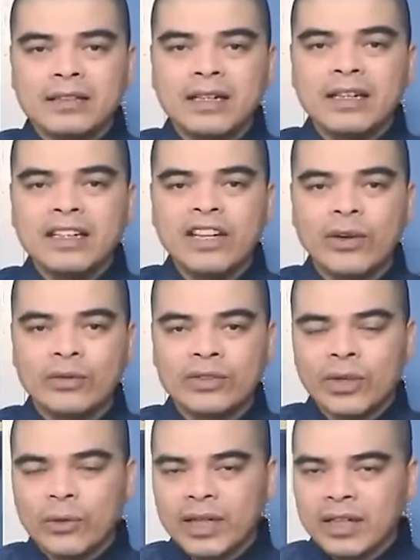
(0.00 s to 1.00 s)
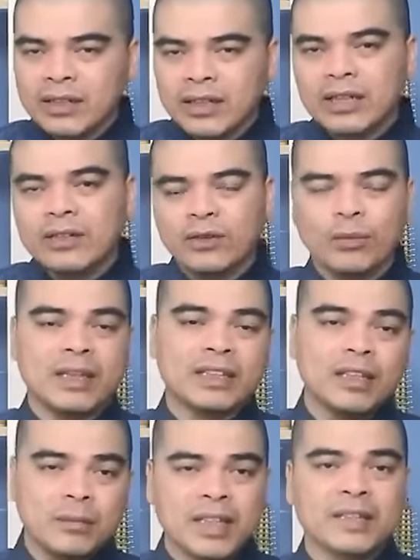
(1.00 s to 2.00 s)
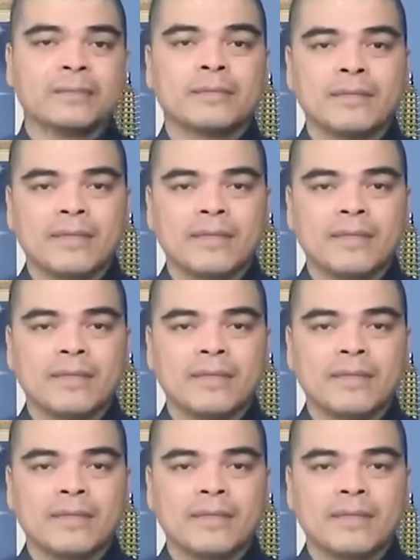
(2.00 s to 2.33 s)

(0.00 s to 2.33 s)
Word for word: những cái điều sâu kín nhất của bản thân mình.